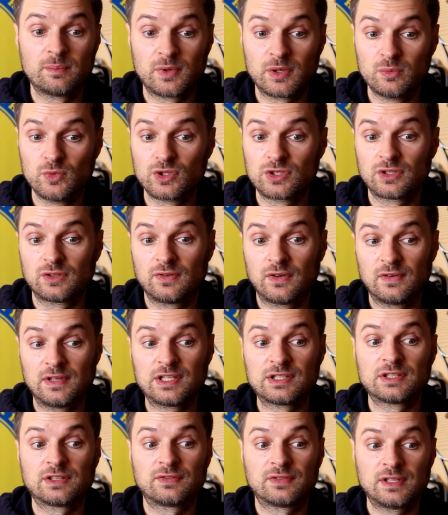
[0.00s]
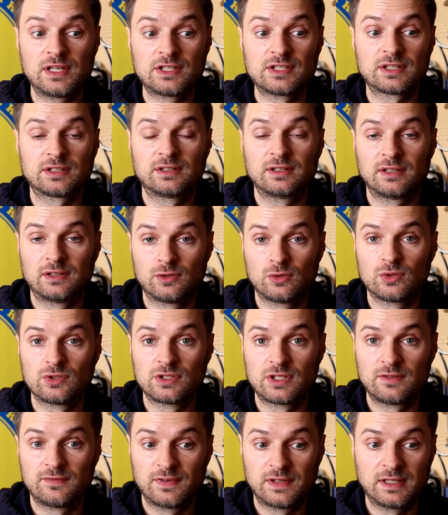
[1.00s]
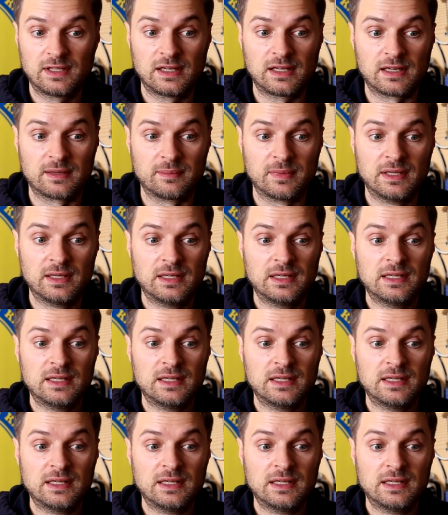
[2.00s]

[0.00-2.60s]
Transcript: преимущество в личных встречах над Роджером Федерером.